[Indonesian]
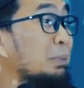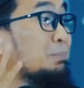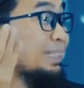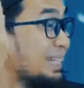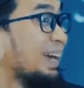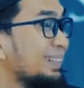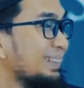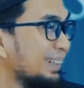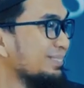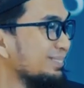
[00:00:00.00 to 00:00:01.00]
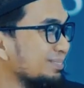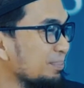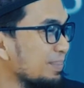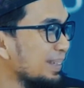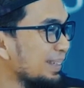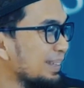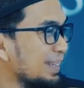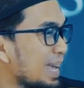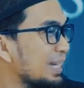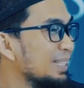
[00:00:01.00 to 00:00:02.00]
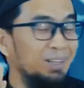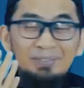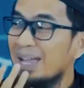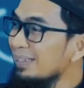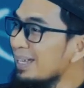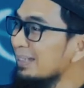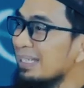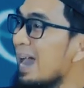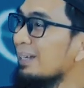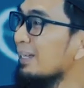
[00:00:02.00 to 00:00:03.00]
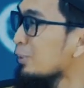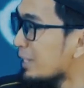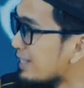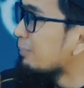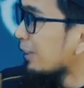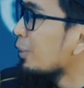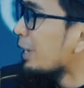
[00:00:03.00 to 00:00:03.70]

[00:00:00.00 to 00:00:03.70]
kiblat dialihkan. Jadi ternyata tidak ada ruginya